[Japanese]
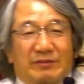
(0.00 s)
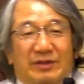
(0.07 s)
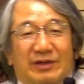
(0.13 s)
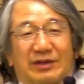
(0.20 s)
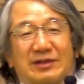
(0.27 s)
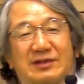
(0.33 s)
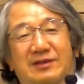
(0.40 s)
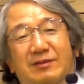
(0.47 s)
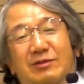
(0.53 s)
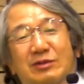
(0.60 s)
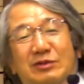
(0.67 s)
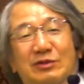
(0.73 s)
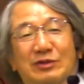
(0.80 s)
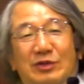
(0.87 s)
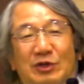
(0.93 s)
エッサの
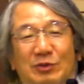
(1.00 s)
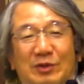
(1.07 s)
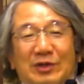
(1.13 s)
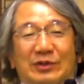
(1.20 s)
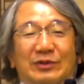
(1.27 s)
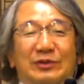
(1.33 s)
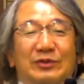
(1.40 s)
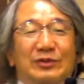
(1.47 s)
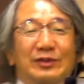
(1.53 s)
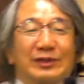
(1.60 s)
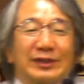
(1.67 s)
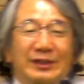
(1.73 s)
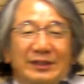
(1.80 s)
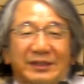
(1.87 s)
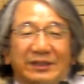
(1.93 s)
十字架の前に来るとね
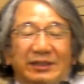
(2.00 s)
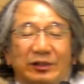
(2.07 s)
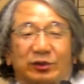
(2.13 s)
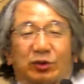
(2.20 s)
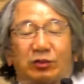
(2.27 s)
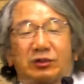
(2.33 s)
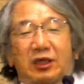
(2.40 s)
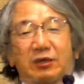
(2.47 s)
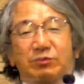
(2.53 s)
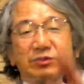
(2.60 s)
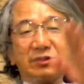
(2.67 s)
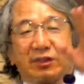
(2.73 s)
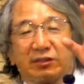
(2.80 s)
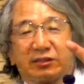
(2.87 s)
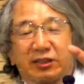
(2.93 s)
どんなにぶつ
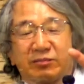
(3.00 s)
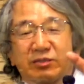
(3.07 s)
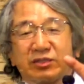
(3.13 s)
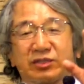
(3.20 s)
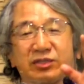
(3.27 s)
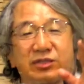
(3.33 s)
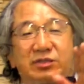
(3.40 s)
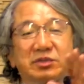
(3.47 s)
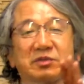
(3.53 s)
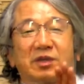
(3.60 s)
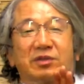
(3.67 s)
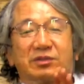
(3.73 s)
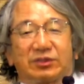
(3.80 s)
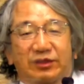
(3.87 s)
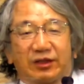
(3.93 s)
かっても信じる人がい
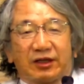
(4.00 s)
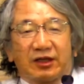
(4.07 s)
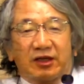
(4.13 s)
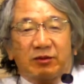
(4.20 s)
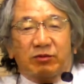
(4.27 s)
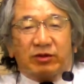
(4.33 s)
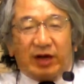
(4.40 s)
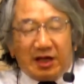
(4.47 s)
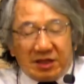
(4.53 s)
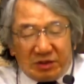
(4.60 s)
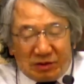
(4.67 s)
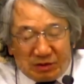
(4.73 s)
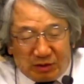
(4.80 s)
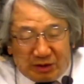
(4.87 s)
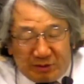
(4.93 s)
るし昔の
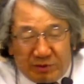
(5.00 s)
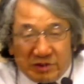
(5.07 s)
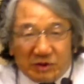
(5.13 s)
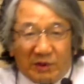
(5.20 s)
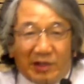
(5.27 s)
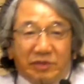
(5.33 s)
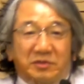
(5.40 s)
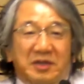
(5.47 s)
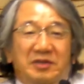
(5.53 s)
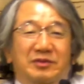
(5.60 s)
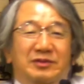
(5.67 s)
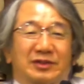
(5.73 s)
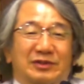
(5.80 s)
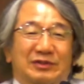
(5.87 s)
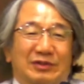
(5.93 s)
人でも救われる人がいるん
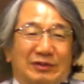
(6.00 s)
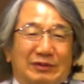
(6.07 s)
ですよ